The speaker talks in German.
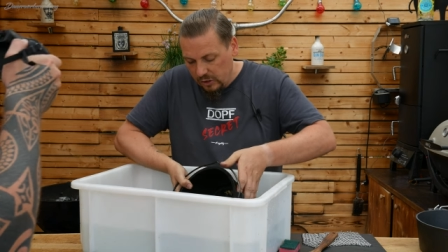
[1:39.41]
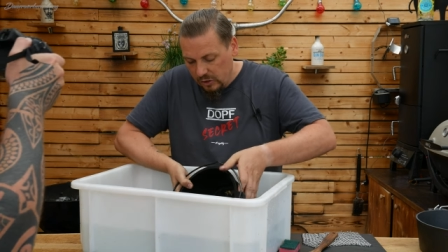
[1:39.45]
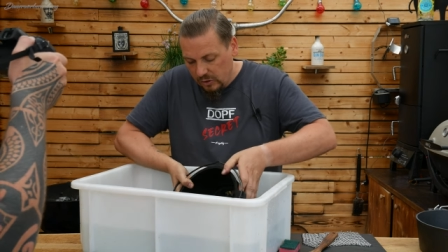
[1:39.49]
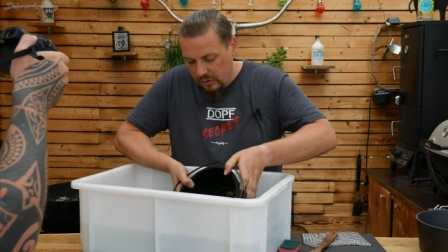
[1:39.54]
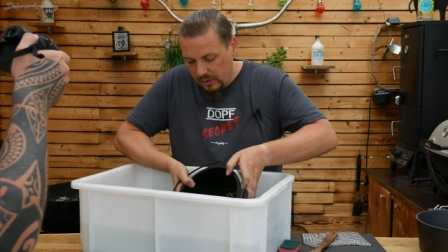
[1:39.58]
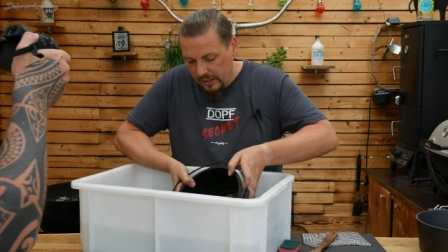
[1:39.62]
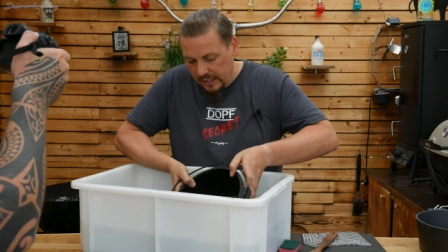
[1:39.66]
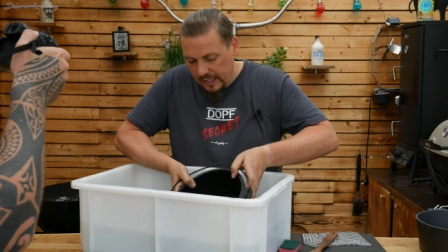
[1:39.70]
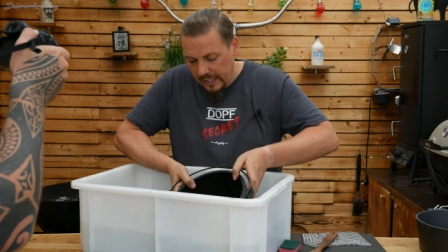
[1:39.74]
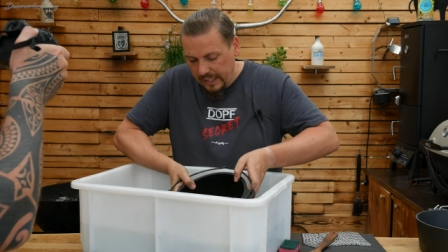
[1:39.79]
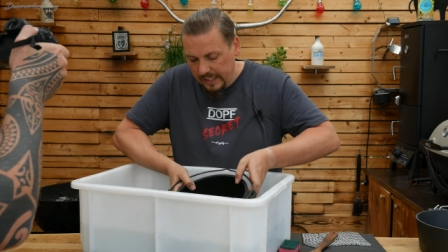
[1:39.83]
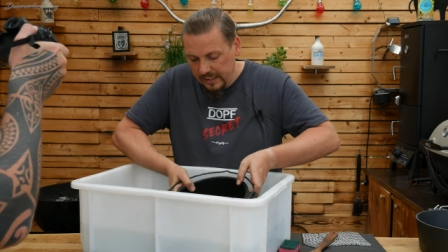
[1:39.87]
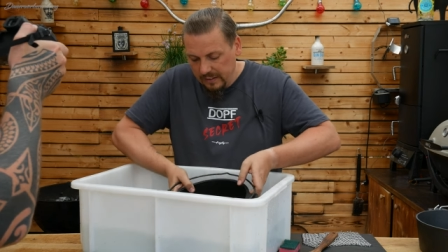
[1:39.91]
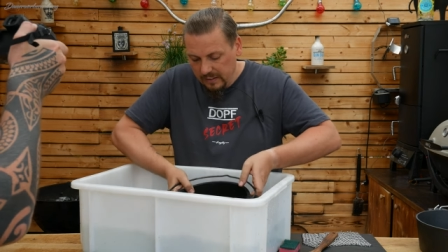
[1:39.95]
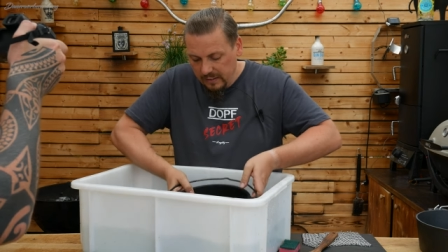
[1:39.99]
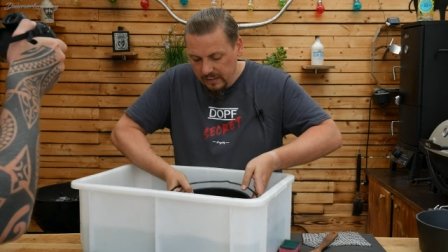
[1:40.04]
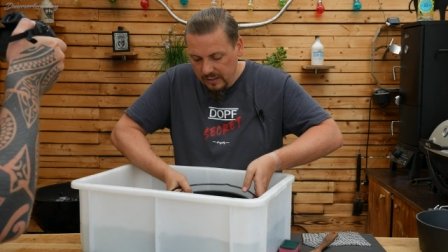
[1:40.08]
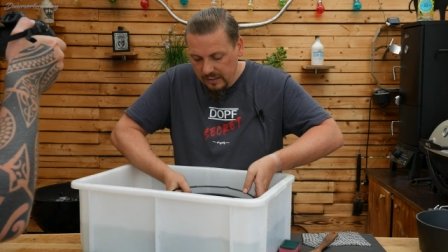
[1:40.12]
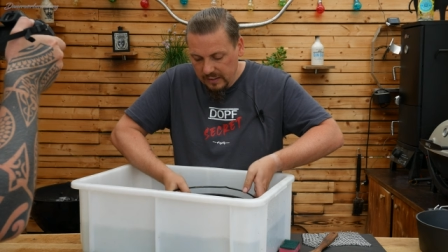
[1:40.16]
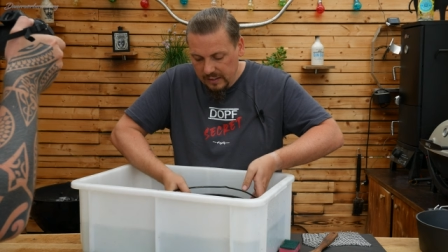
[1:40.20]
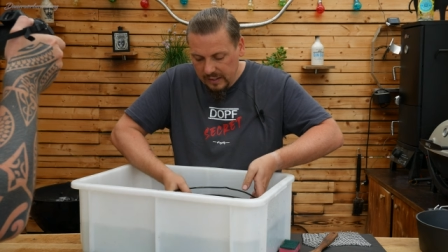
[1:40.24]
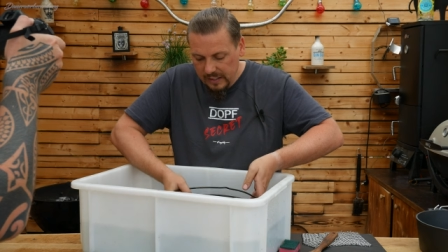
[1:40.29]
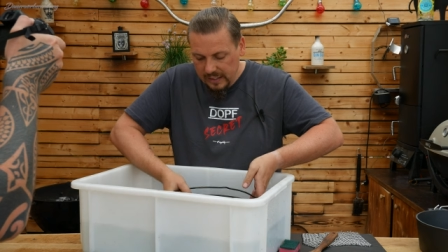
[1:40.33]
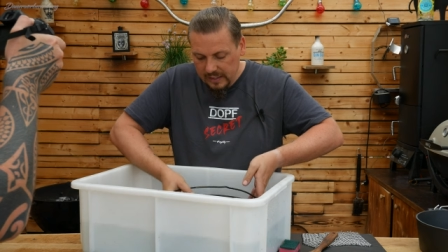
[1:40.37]
schön ein.
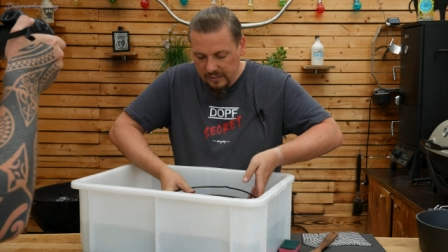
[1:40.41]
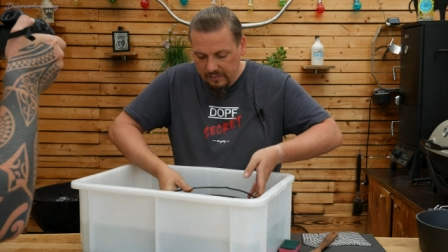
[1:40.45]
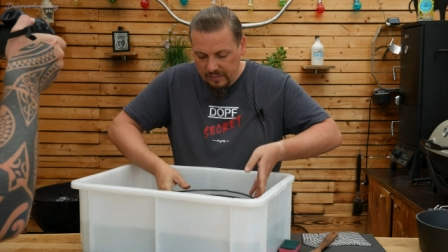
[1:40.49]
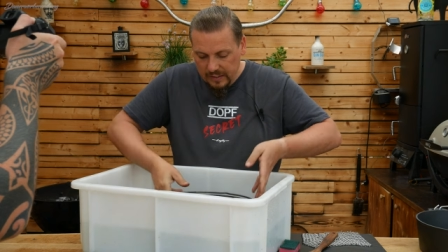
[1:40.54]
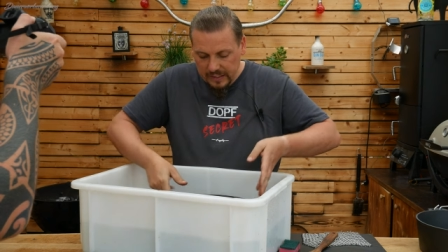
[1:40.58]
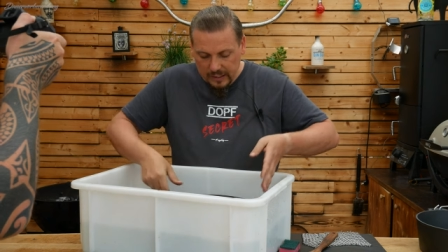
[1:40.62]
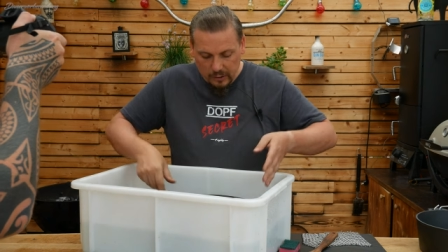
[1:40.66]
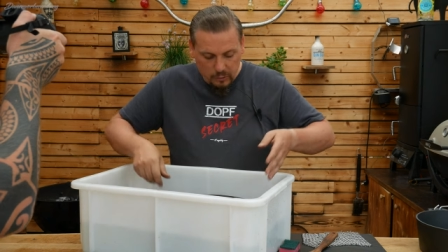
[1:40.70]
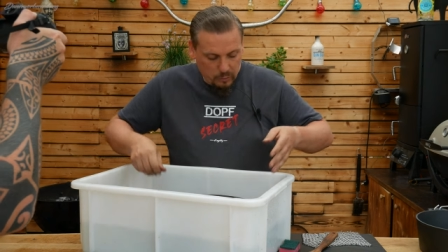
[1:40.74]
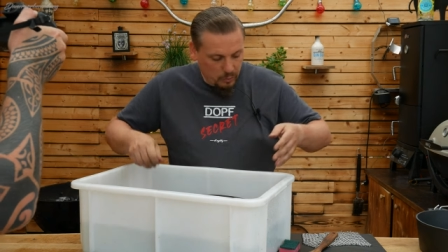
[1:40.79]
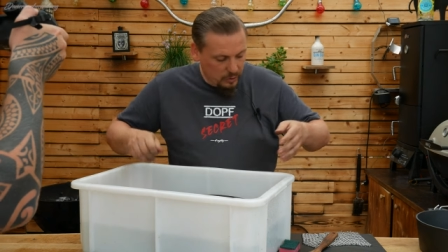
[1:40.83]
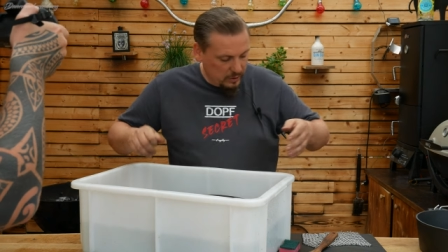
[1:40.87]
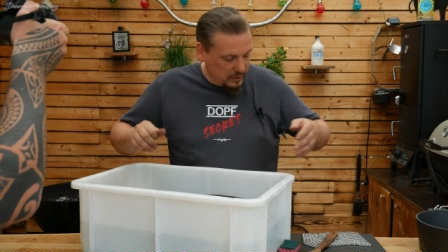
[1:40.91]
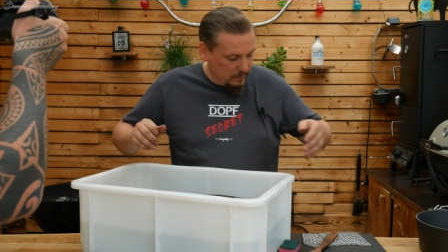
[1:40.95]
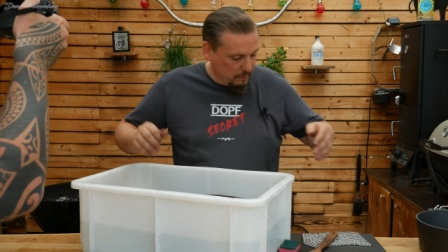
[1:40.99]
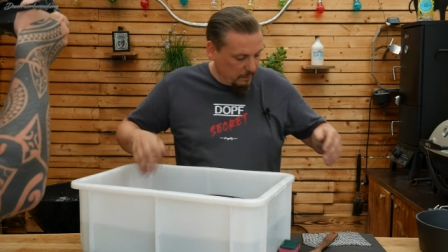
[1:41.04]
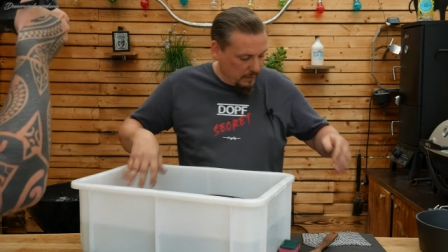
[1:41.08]
Lassen wir den kurz